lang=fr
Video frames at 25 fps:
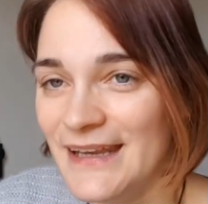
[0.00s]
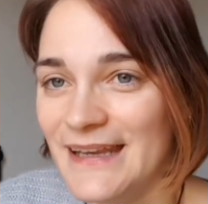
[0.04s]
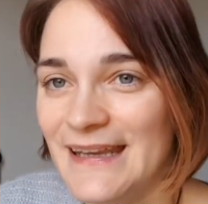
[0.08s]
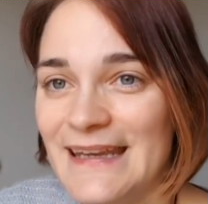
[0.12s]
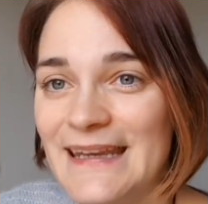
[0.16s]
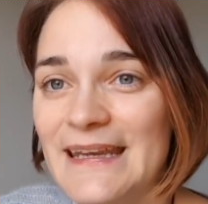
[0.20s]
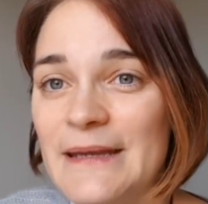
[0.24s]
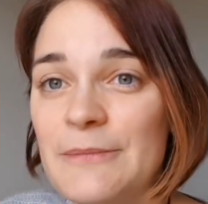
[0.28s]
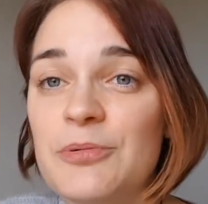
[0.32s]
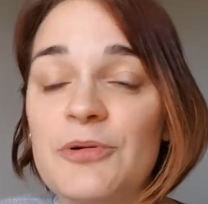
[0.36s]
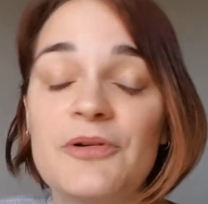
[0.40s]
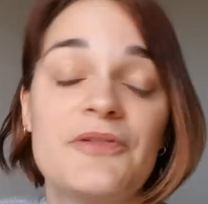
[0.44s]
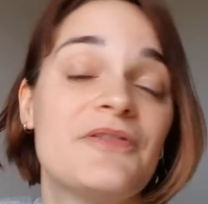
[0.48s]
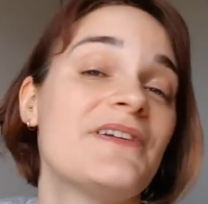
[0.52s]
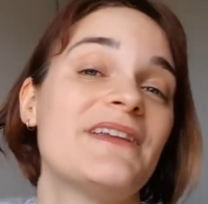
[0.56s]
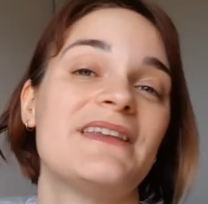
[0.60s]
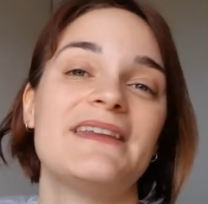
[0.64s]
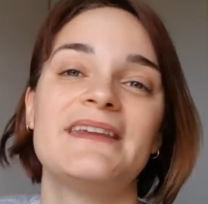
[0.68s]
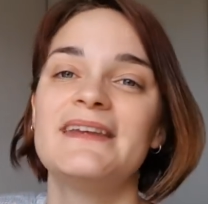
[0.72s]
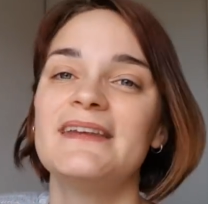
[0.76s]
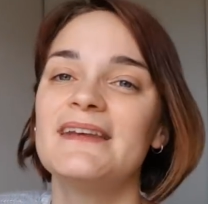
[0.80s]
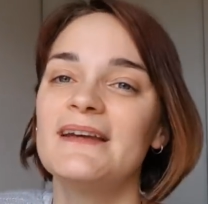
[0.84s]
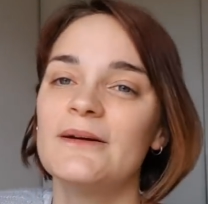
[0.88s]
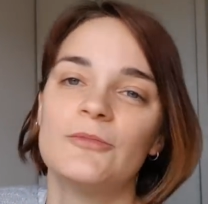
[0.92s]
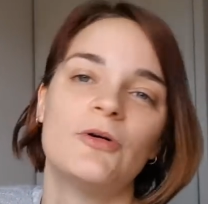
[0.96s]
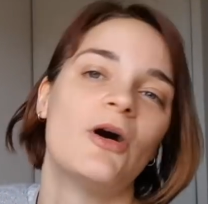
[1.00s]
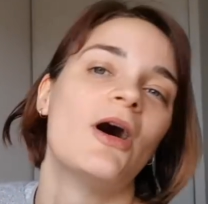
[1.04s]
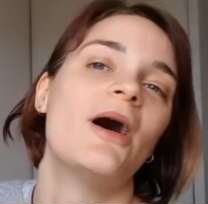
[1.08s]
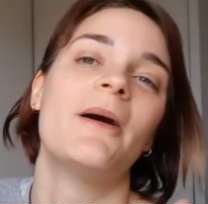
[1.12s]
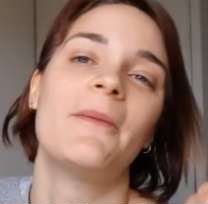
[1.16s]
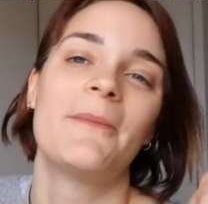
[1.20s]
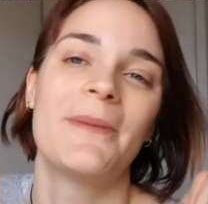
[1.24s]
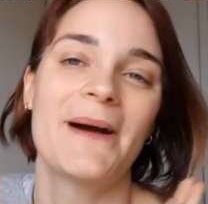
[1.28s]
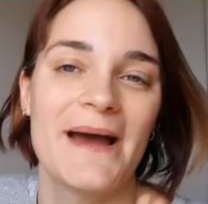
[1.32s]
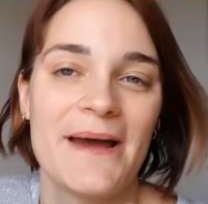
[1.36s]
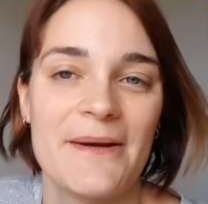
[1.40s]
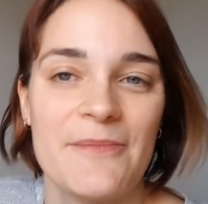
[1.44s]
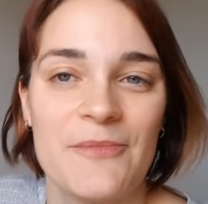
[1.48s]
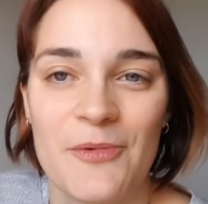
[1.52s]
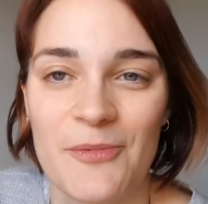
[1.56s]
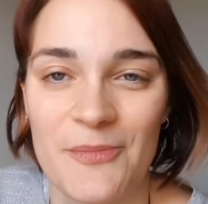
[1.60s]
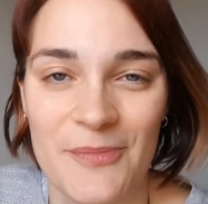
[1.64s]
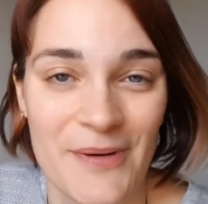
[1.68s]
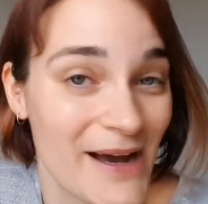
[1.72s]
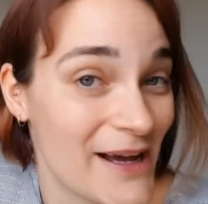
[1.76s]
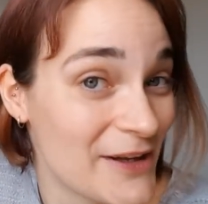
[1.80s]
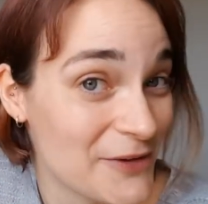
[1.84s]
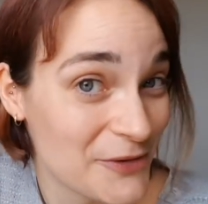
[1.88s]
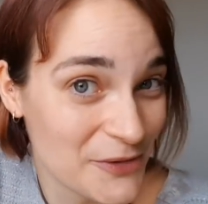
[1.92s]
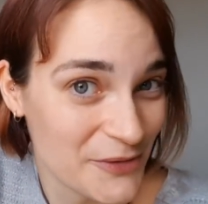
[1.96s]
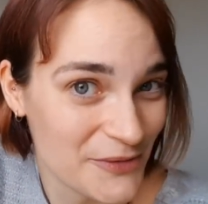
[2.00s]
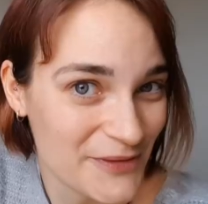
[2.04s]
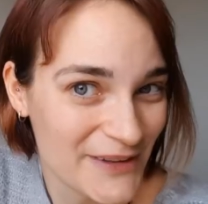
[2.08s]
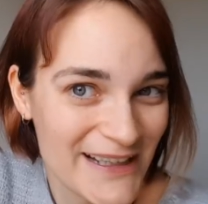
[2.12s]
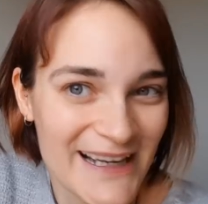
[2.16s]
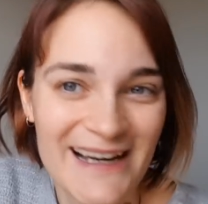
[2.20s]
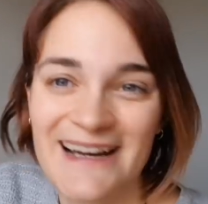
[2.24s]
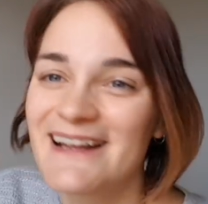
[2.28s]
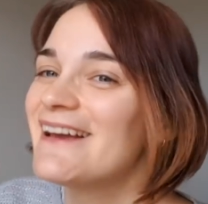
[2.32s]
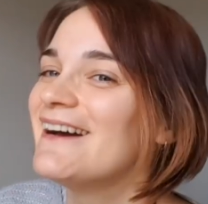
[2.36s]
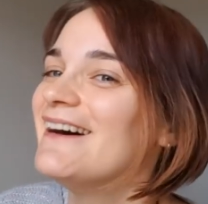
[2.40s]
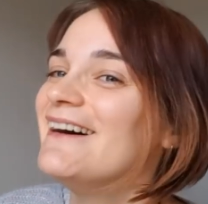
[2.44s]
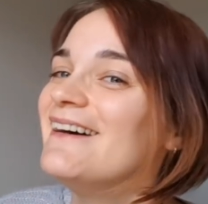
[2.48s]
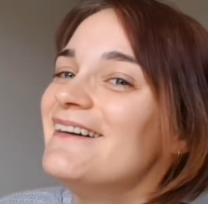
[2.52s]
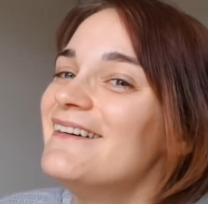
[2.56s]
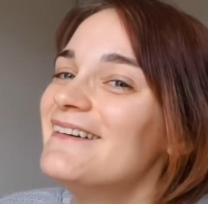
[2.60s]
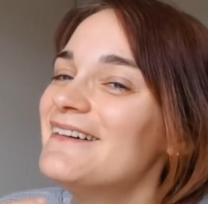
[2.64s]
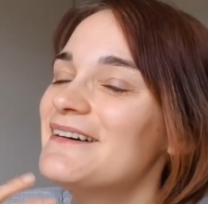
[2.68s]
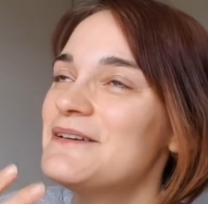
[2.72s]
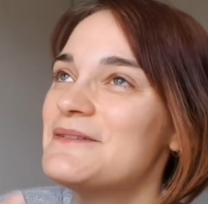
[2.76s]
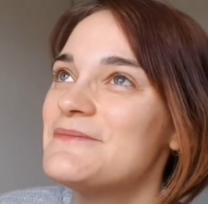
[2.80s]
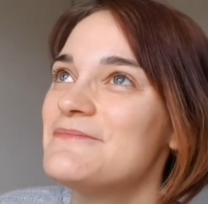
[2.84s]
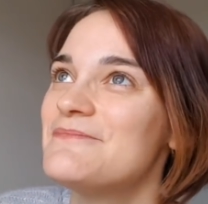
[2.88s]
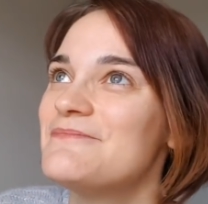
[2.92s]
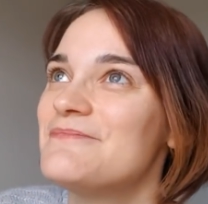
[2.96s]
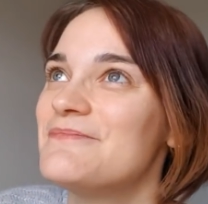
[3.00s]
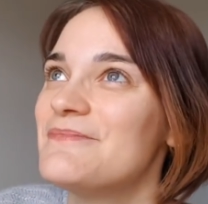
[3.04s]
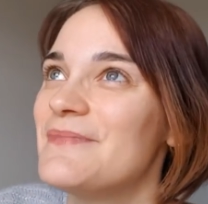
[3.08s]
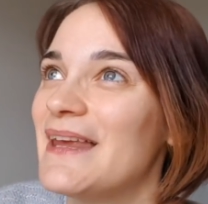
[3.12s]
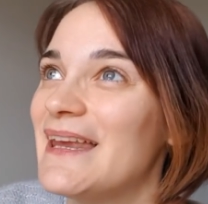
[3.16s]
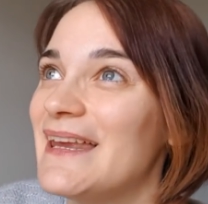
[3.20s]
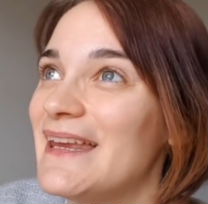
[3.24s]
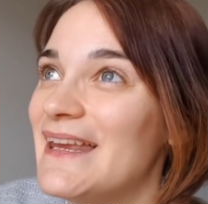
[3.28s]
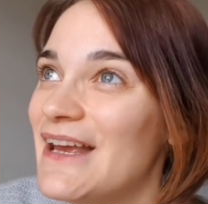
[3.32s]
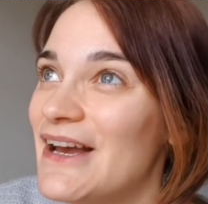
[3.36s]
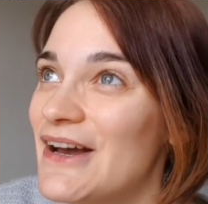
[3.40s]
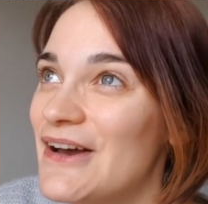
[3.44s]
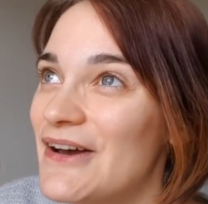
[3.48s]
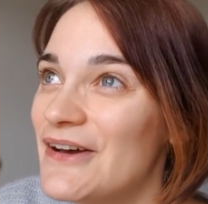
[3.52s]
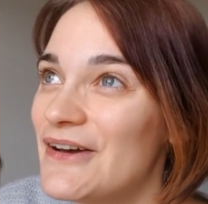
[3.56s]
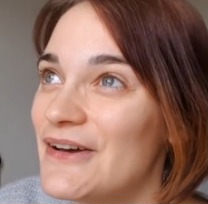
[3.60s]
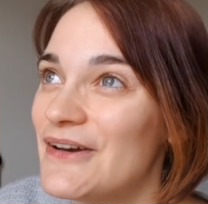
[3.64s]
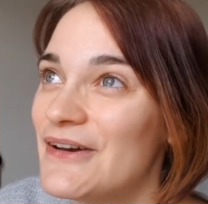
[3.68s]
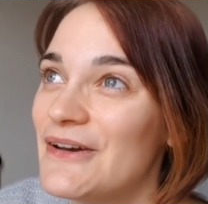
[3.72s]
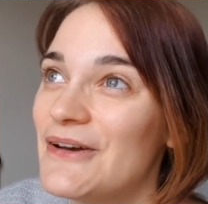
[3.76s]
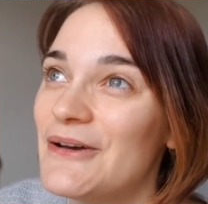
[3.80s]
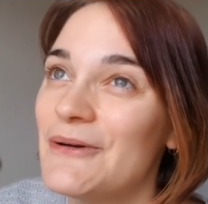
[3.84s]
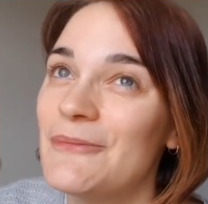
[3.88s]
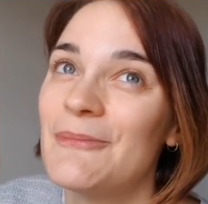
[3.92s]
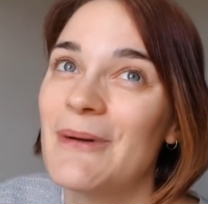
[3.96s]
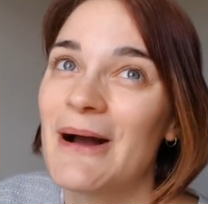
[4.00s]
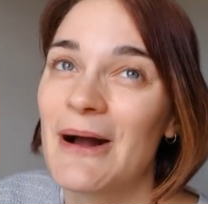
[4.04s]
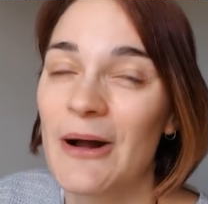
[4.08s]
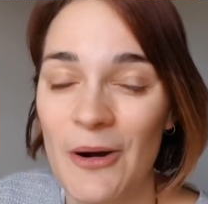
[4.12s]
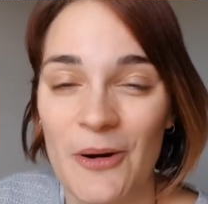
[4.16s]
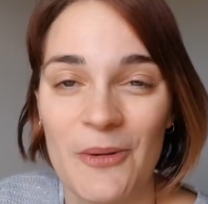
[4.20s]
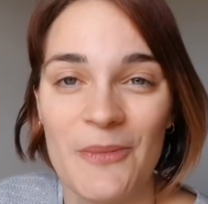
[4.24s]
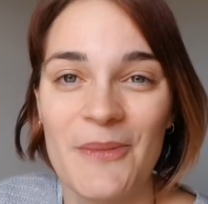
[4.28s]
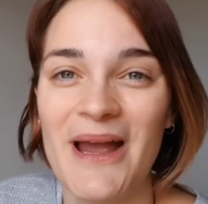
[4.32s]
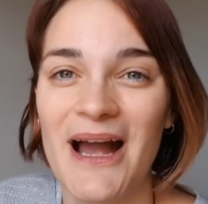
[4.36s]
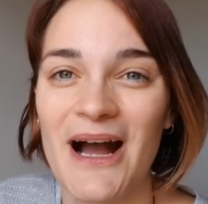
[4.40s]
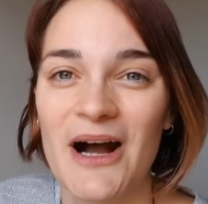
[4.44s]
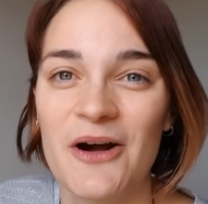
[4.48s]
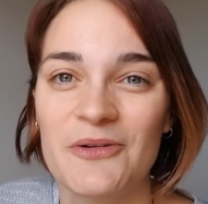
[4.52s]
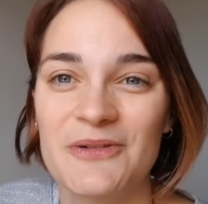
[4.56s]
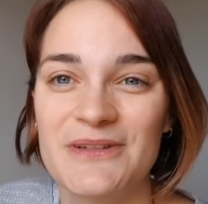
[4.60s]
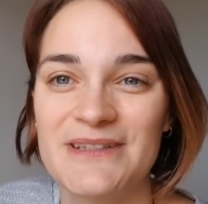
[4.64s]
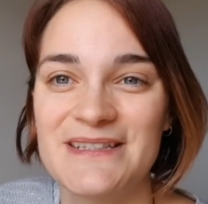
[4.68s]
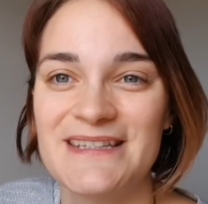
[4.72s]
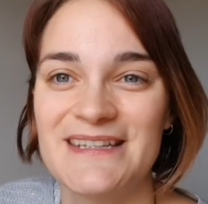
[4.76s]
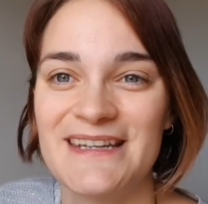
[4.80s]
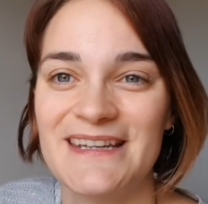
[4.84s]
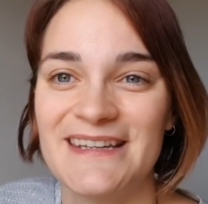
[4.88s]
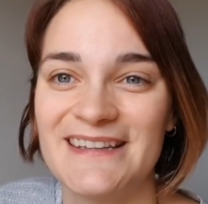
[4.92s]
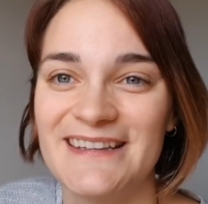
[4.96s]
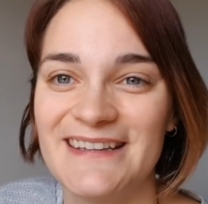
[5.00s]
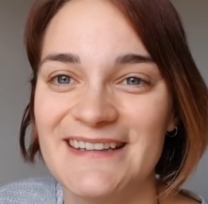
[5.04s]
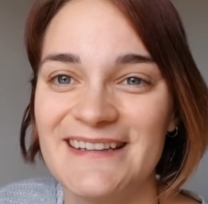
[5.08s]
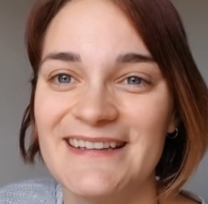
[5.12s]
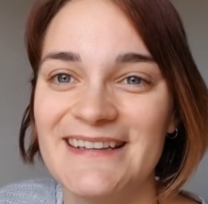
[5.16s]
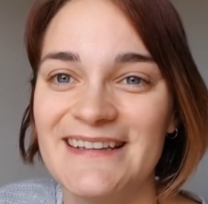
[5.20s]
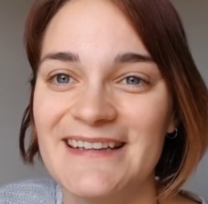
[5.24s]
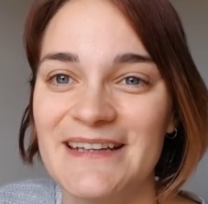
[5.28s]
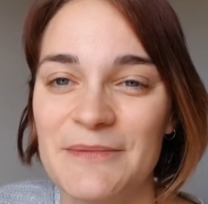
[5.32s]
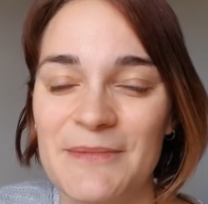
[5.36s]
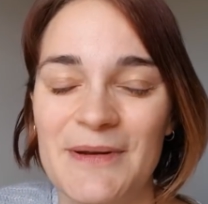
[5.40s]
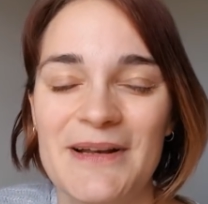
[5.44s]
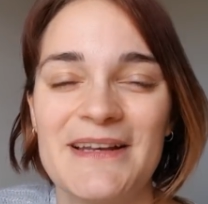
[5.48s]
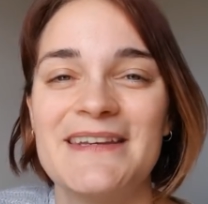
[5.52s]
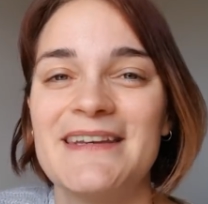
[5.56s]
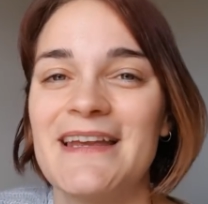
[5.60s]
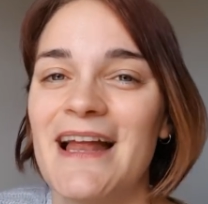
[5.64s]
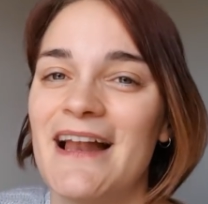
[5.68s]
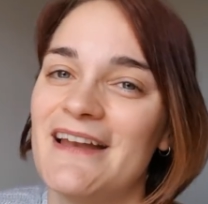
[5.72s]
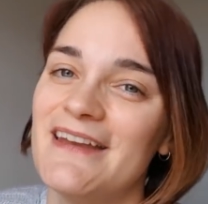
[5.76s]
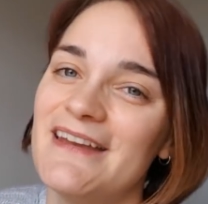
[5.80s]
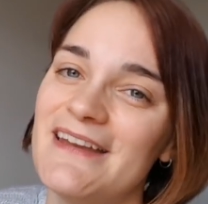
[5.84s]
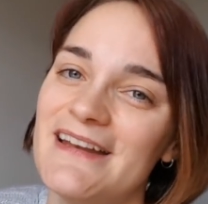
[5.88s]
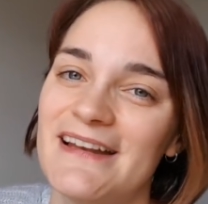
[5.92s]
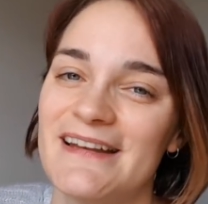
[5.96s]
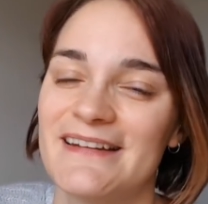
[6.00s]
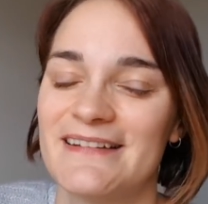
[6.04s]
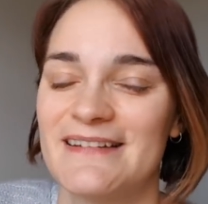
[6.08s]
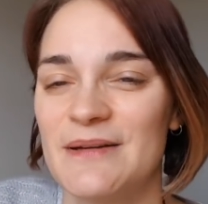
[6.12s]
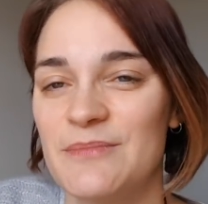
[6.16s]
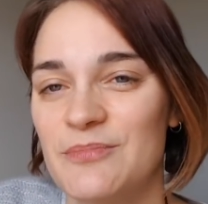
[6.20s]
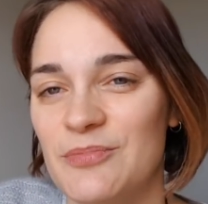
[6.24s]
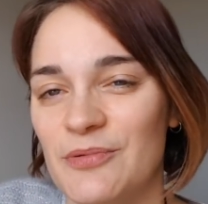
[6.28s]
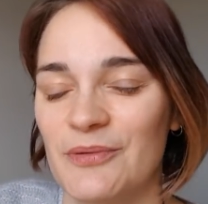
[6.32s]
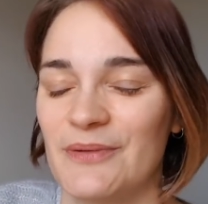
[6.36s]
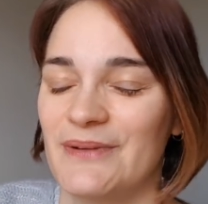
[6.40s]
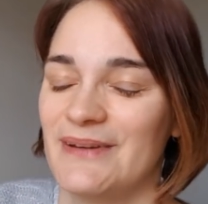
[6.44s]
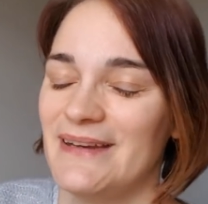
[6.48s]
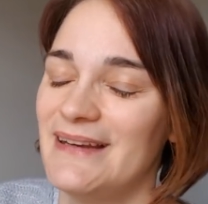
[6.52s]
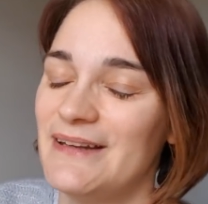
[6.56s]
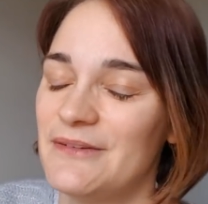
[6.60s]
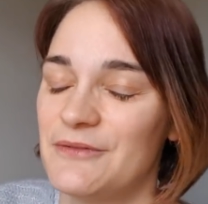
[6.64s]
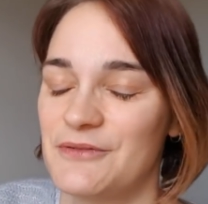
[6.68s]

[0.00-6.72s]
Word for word: Et pour finir, bon après, mon père a trouvé quelqu'un, et euh, ma grand-mère a aussi aidé, et m'a dit allez, laisse-les pousser.